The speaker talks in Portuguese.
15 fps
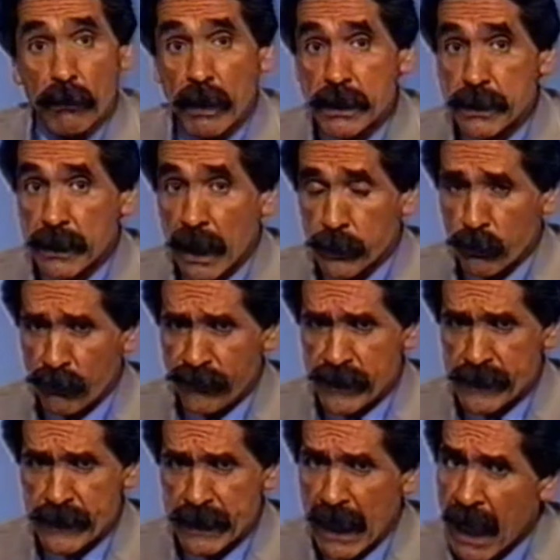o candidato
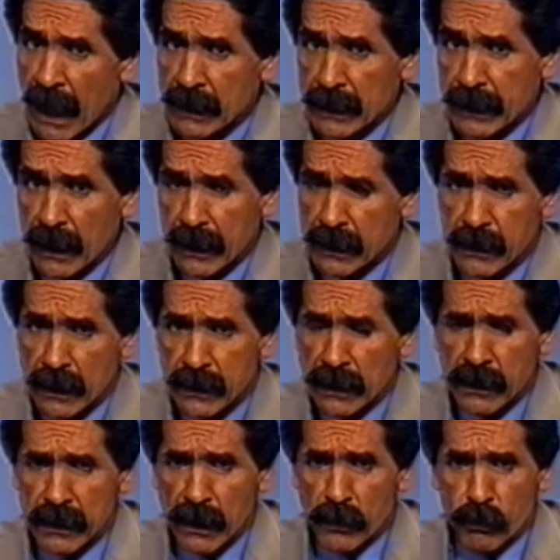oficial, que aqui está
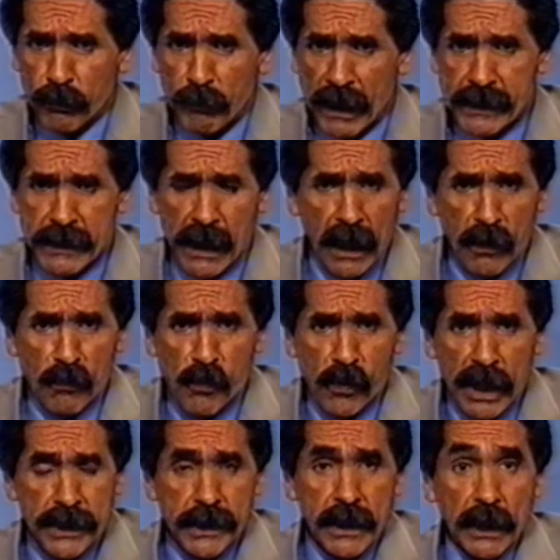tentando passar como
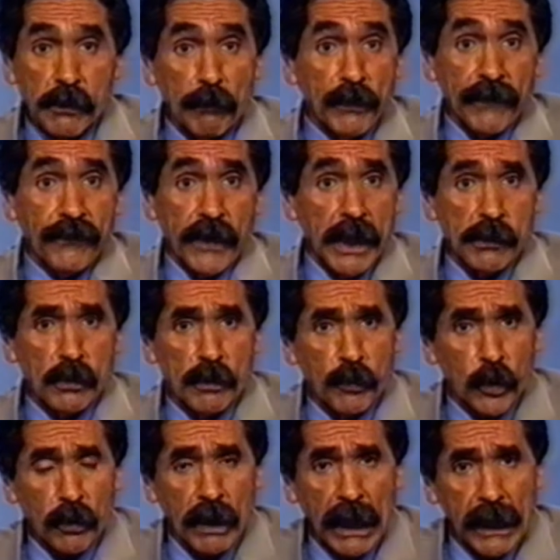candidato a prefeito de
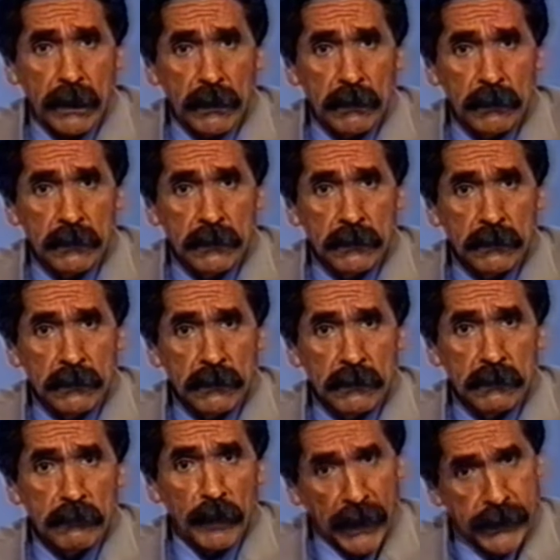Porto Alegre.
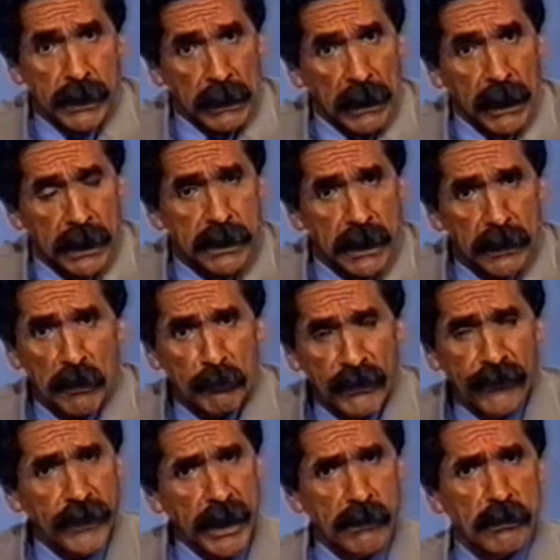Parece que ele é candidato a
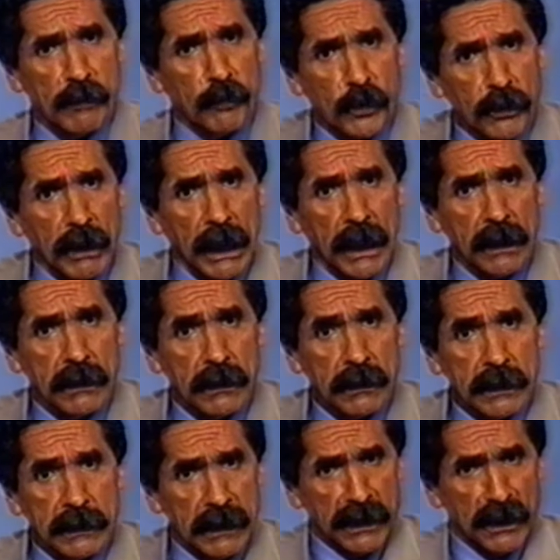prefeito de Porto Alegre,
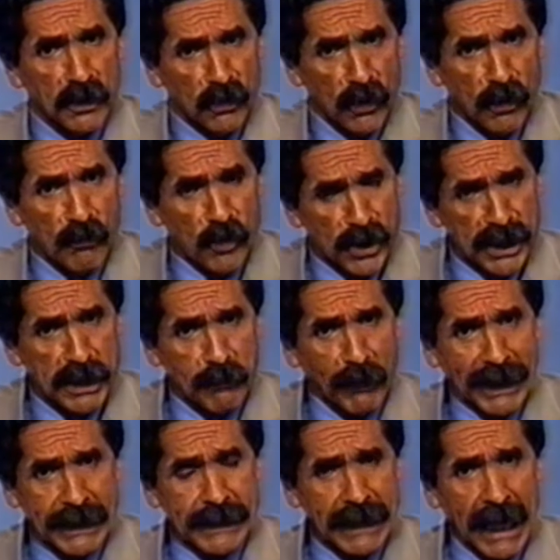está tentando
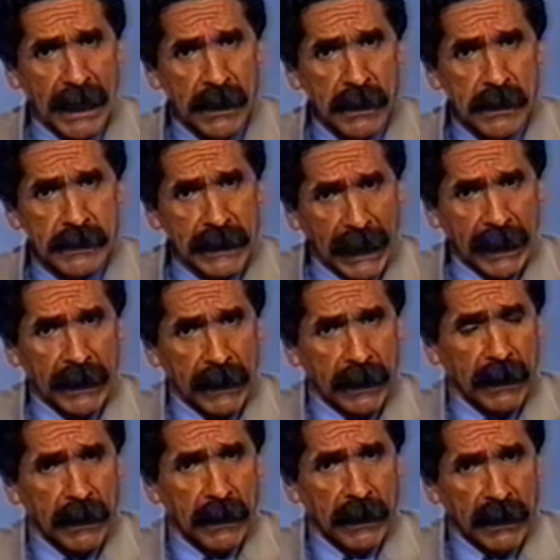municipalizar. Será
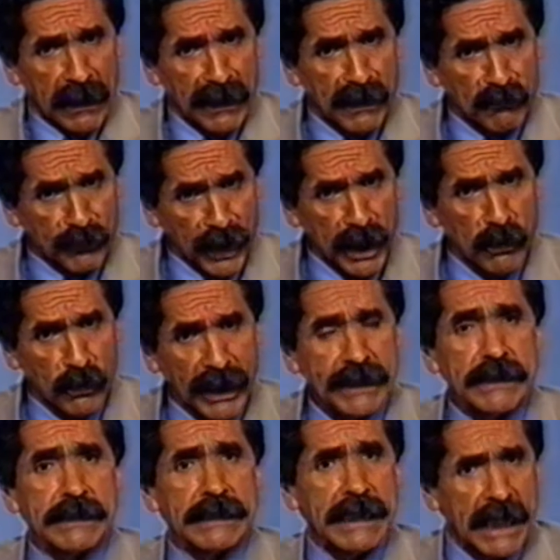que ele não tem o que
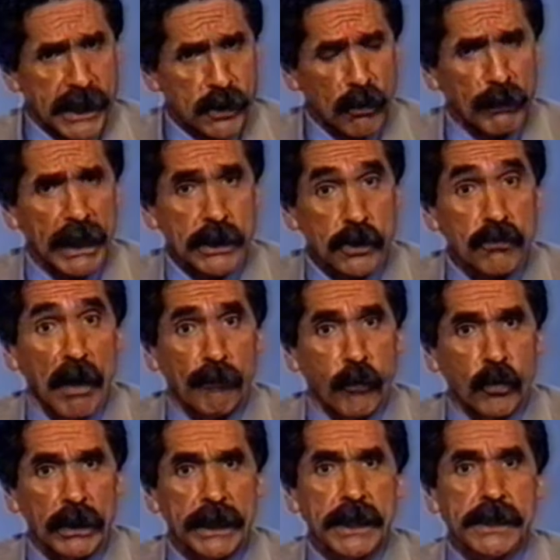dizer sobre a sua
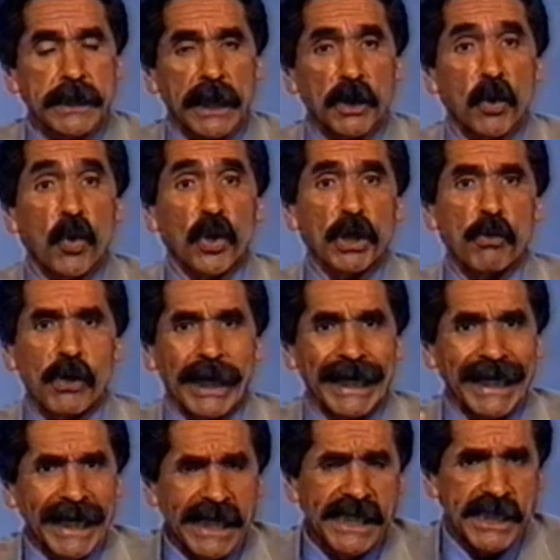política no Rio
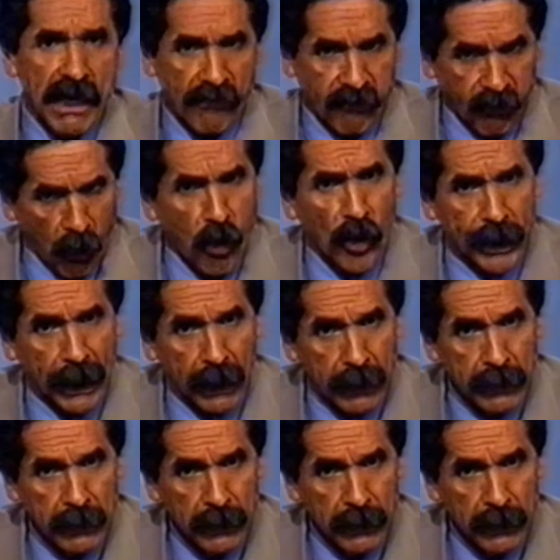Grande afora?